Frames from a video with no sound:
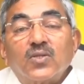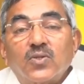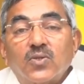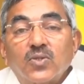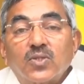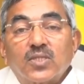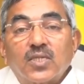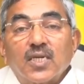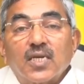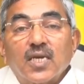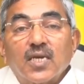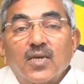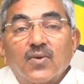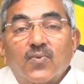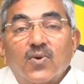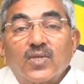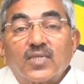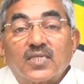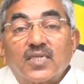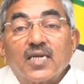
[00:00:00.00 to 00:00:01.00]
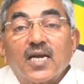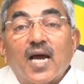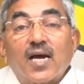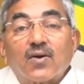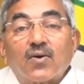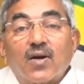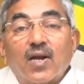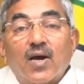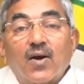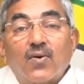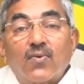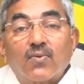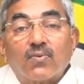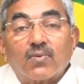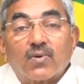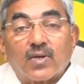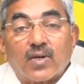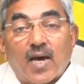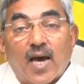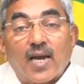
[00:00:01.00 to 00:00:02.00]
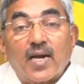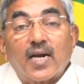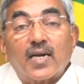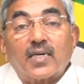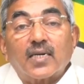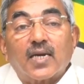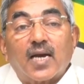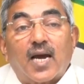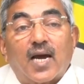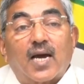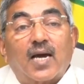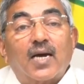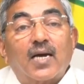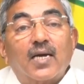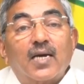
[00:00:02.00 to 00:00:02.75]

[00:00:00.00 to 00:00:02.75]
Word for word: మీ దృష్టికి వచ్చినా కూడా రానట్టుగా